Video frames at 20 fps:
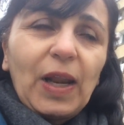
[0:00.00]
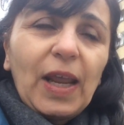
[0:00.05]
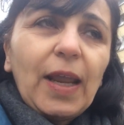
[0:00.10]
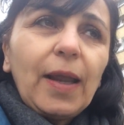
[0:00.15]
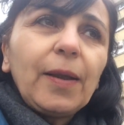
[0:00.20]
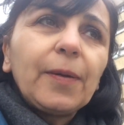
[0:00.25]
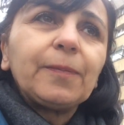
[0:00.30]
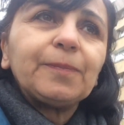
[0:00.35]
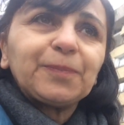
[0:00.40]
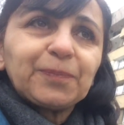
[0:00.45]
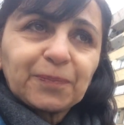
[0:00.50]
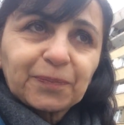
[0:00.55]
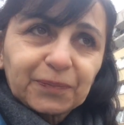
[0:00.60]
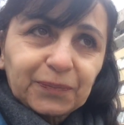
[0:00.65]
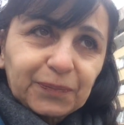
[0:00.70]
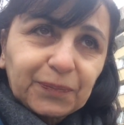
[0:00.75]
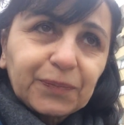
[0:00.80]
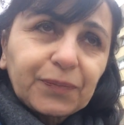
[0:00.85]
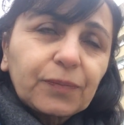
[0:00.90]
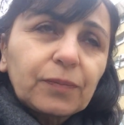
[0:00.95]
lait
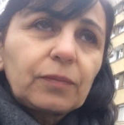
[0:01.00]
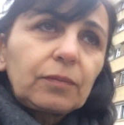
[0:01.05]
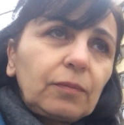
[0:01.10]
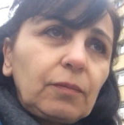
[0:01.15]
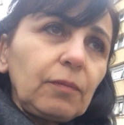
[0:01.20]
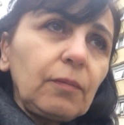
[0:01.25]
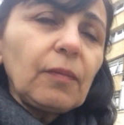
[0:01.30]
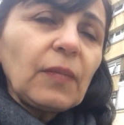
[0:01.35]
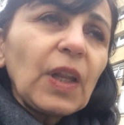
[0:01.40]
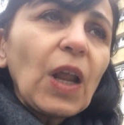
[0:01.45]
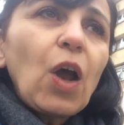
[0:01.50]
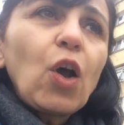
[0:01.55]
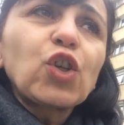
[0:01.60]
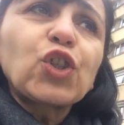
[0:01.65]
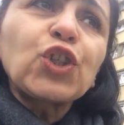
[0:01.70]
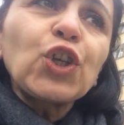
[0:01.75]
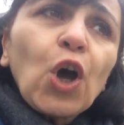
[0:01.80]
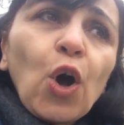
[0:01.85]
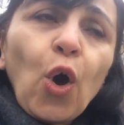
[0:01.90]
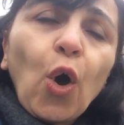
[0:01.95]

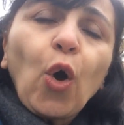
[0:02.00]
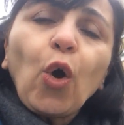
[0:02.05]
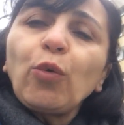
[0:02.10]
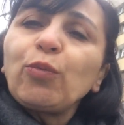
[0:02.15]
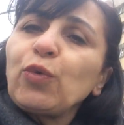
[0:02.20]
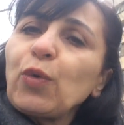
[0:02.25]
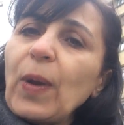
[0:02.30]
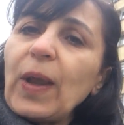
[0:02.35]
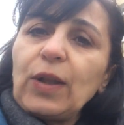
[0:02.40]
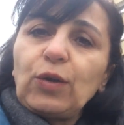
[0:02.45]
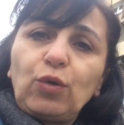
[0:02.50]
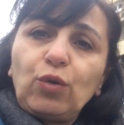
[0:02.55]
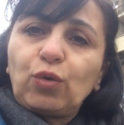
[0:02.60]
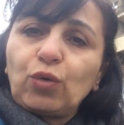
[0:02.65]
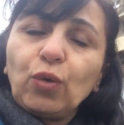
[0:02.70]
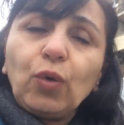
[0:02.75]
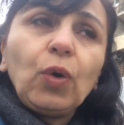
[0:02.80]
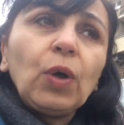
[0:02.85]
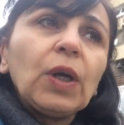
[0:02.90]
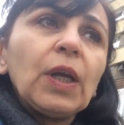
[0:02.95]
sans remuer du
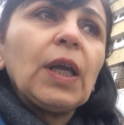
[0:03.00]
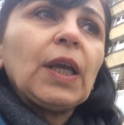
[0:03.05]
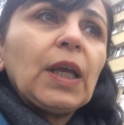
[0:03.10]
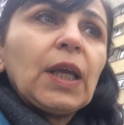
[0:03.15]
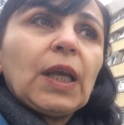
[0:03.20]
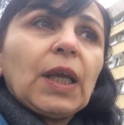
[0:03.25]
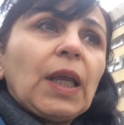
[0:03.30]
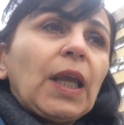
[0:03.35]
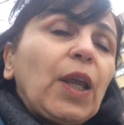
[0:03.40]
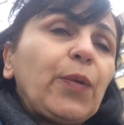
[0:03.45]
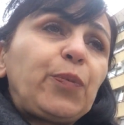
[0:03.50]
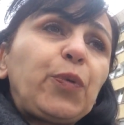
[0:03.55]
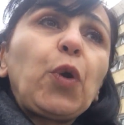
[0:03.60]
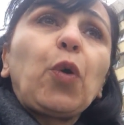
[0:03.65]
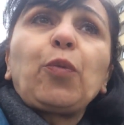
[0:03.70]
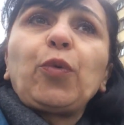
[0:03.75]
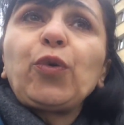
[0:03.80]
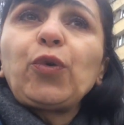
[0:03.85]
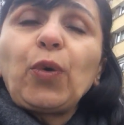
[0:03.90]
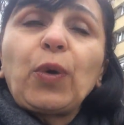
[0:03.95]
tout et
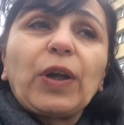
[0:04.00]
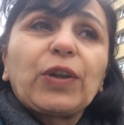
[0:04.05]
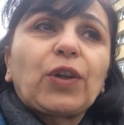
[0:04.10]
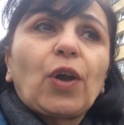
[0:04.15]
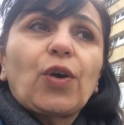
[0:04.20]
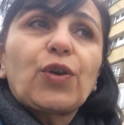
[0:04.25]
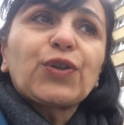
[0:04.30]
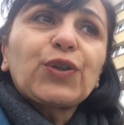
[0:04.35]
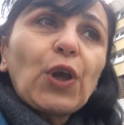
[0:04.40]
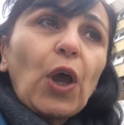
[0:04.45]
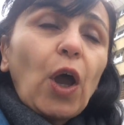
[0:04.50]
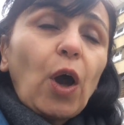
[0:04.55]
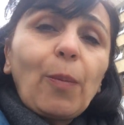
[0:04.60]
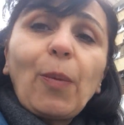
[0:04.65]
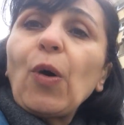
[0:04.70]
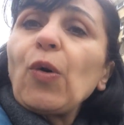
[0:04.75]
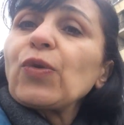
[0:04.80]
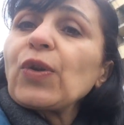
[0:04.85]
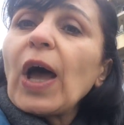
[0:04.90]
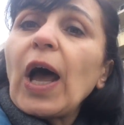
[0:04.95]
puis au bout de 14 heures,
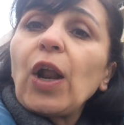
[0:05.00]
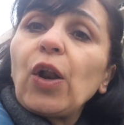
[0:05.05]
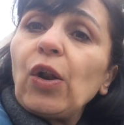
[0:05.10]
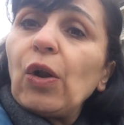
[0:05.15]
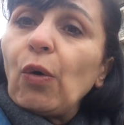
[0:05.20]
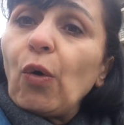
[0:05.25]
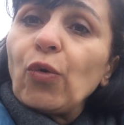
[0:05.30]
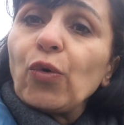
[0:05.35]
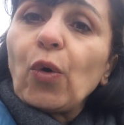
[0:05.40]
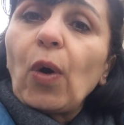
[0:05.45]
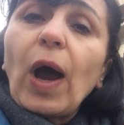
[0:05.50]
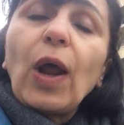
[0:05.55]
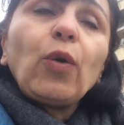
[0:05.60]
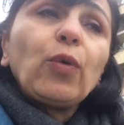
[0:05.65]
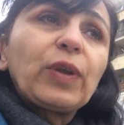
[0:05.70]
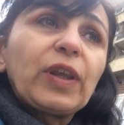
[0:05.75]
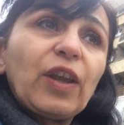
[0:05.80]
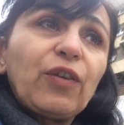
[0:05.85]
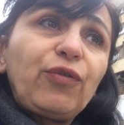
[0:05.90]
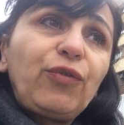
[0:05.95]
ben, on, aura
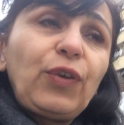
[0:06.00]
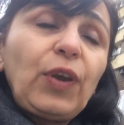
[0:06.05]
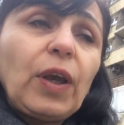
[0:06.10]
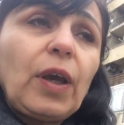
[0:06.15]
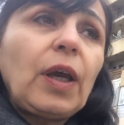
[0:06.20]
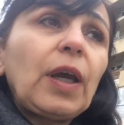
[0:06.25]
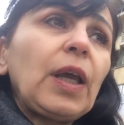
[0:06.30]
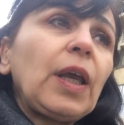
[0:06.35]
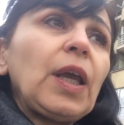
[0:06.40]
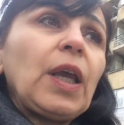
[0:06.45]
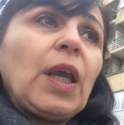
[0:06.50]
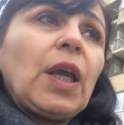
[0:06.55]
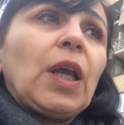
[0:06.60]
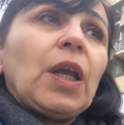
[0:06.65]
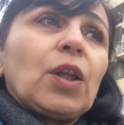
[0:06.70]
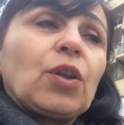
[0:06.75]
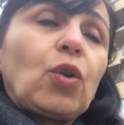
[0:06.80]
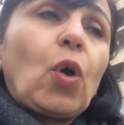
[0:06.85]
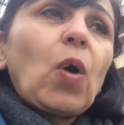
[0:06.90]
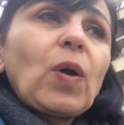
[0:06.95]
le kéfir,
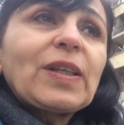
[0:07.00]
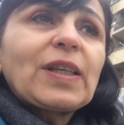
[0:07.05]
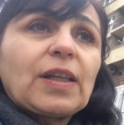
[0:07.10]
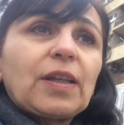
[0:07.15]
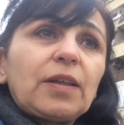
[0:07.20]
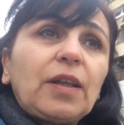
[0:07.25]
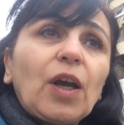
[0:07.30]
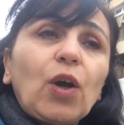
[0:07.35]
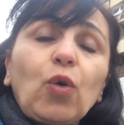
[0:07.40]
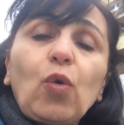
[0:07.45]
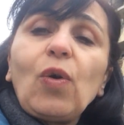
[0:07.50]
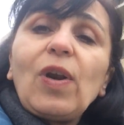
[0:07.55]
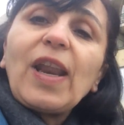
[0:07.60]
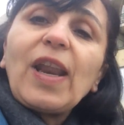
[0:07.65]
donc c'est-à-dire le